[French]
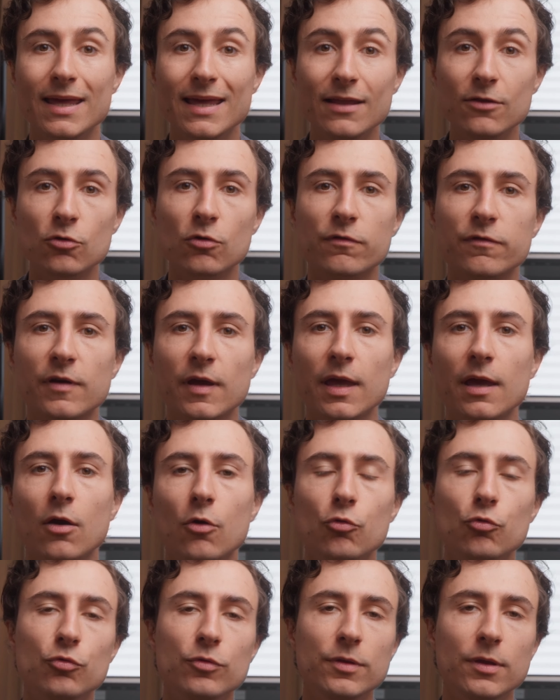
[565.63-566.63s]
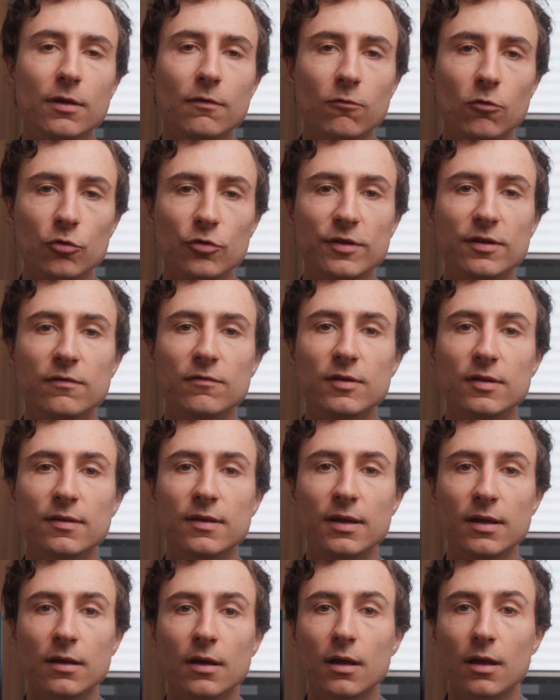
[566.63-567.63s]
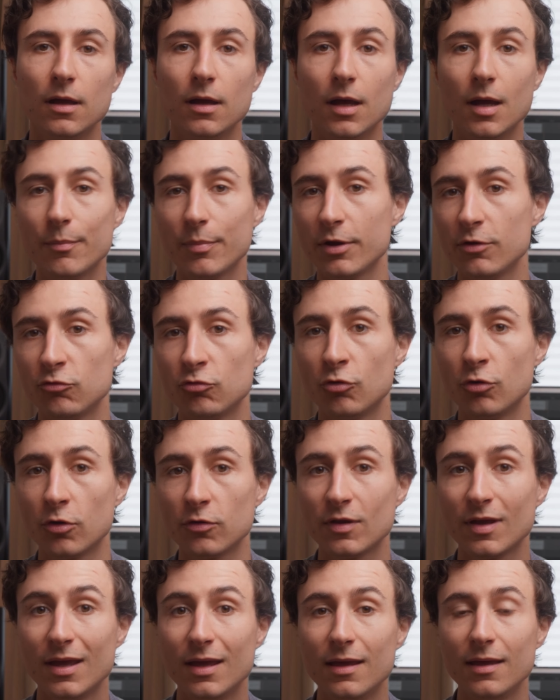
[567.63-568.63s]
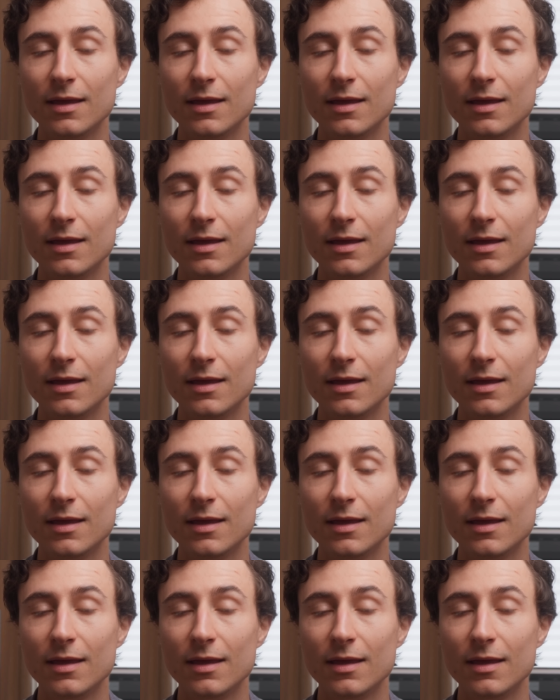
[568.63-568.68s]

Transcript: et d'offrir une évolutivité impressionnante